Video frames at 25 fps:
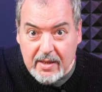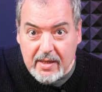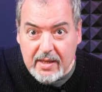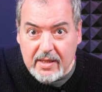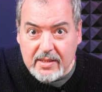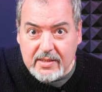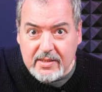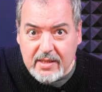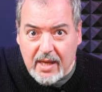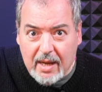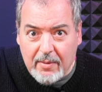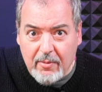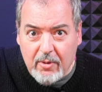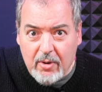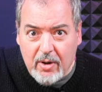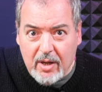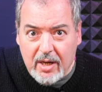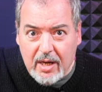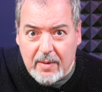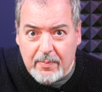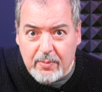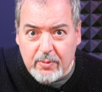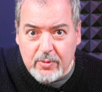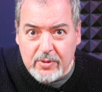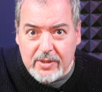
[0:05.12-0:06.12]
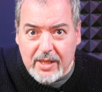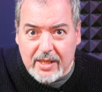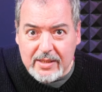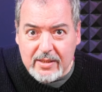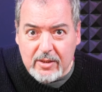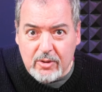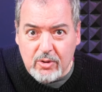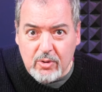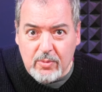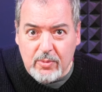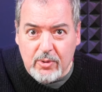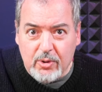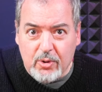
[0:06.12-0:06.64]
e siamo alla
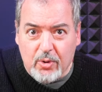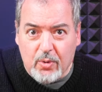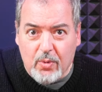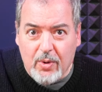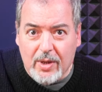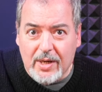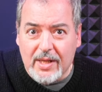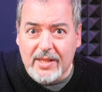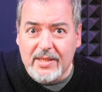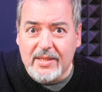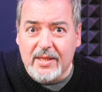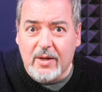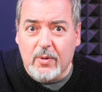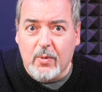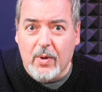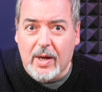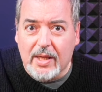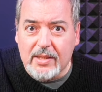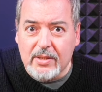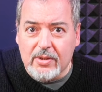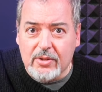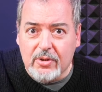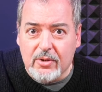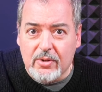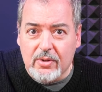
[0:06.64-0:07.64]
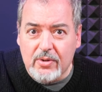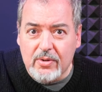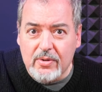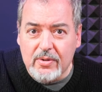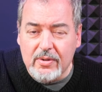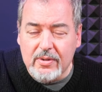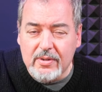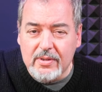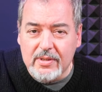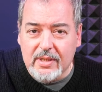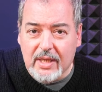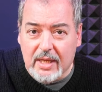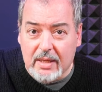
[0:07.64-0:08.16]
puntata numero 44
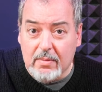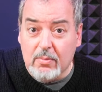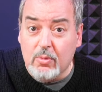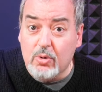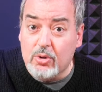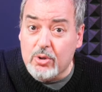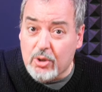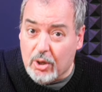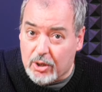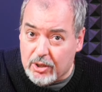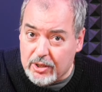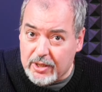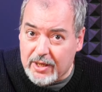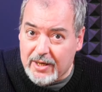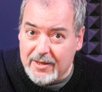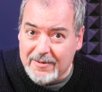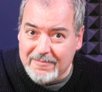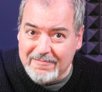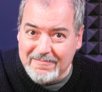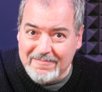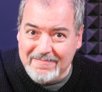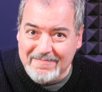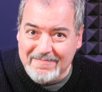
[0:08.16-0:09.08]
dei Mutorial.